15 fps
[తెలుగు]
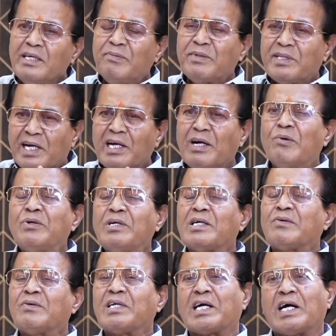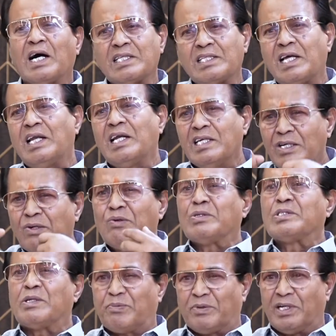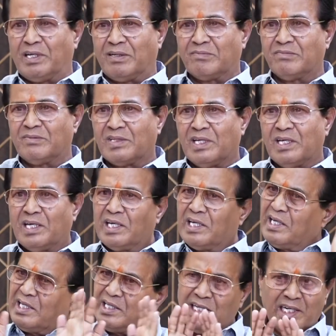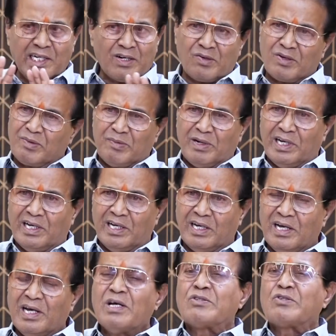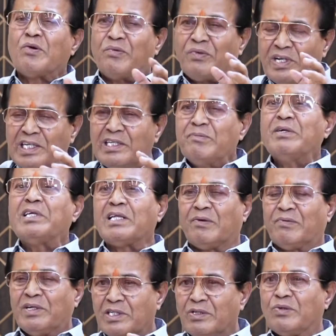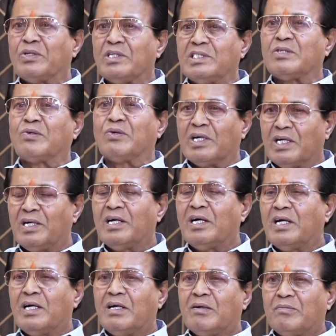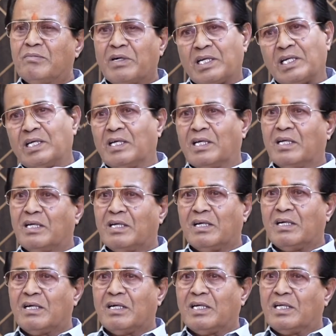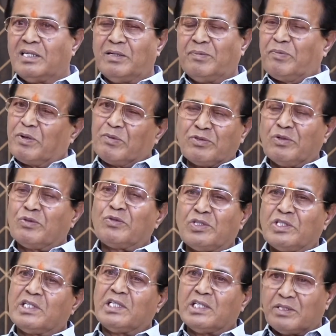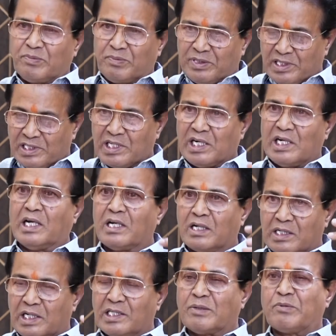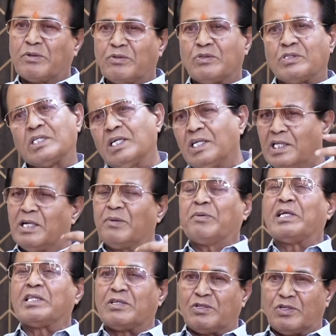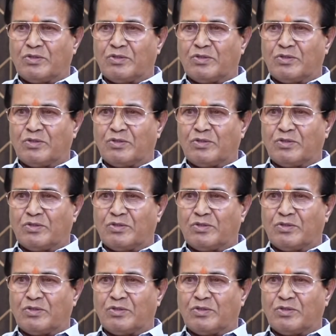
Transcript: ఈ విధంగా ఉన్నటువంటి ఖాతాలన్నీ క్లోజ్ అయిపోయినాయి ఏదీ నడవడంలే సో వీటి మీద వీటి గురించి కూడా మరి ఈ ప్రభుత్వం దృష్టి తీసి తీసుకెళ్లాలి కేంద్ర ప్రభుత్వం దృష్టి నేను ప్రయత్నం